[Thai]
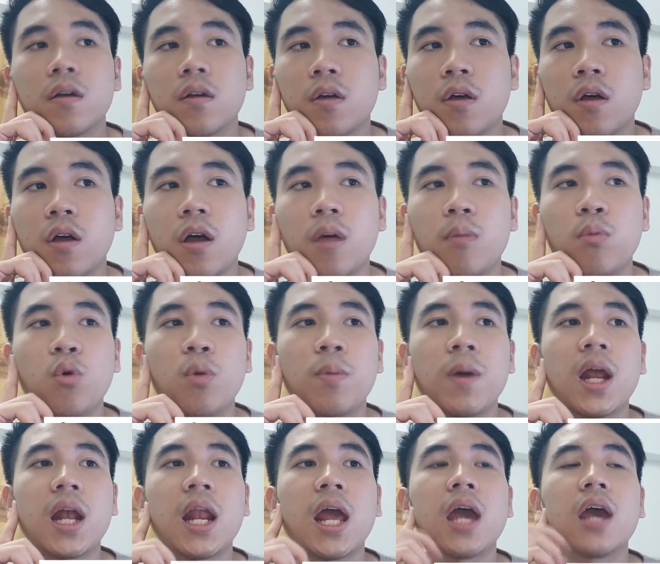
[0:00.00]
ก็พูดไป
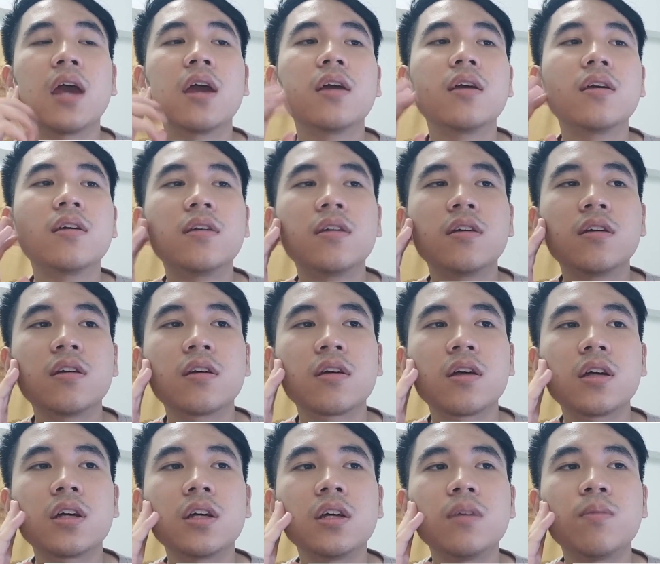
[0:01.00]
แล้วแหละ
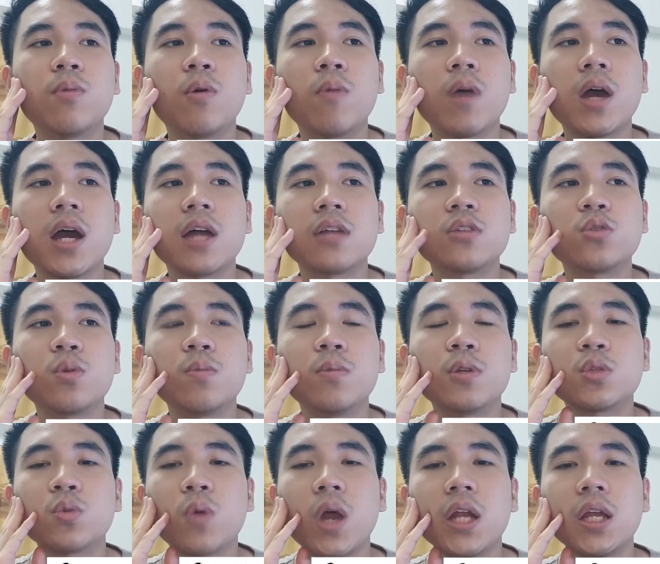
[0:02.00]
ก็คือผมว่าชุดมั
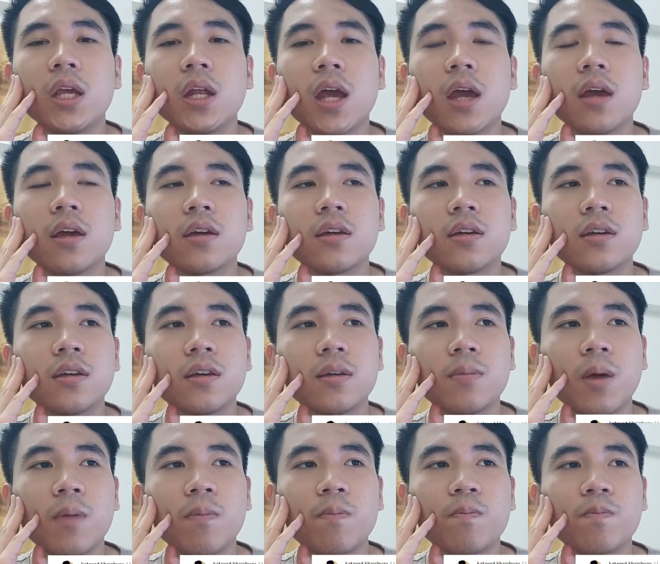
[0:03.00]
นสวยดีนะ เออ
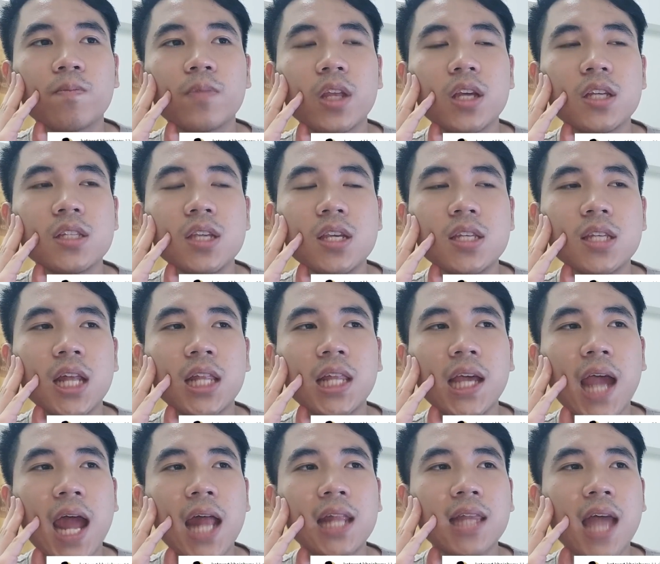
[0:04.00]
แบบสีสันตะ
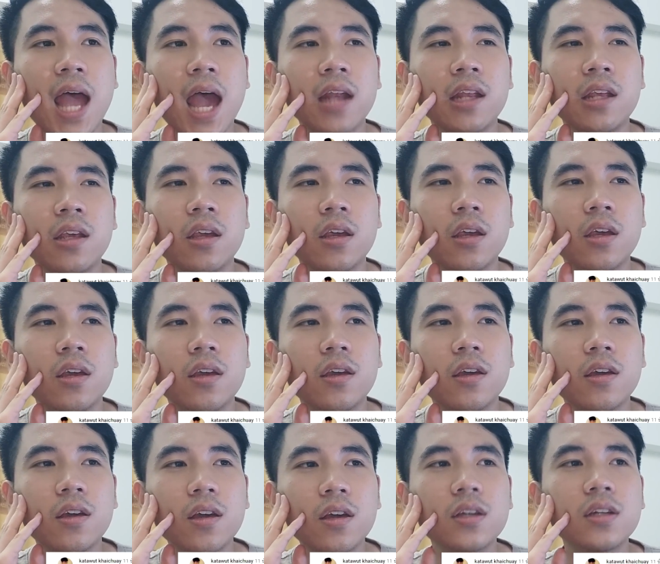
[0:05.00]
การตาดี
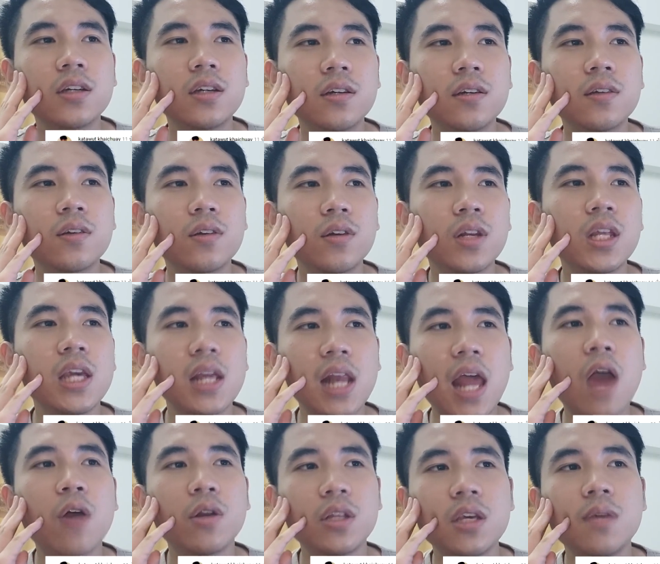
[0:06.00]
ก็คือดี
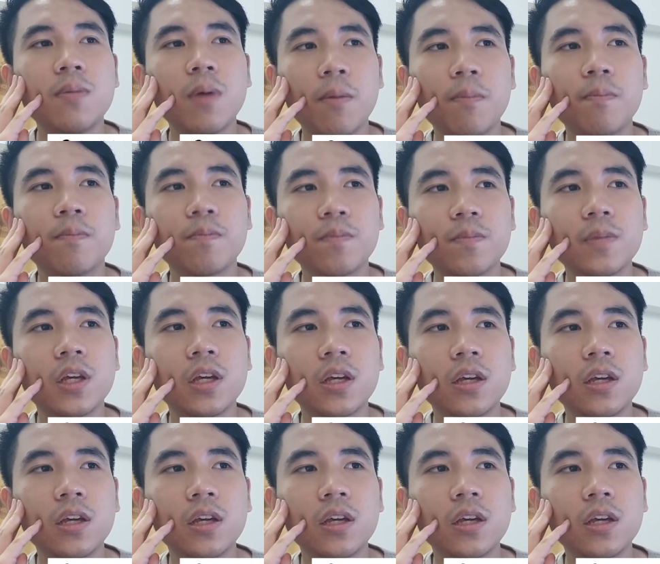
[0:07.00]
แล้วที่แบบเอ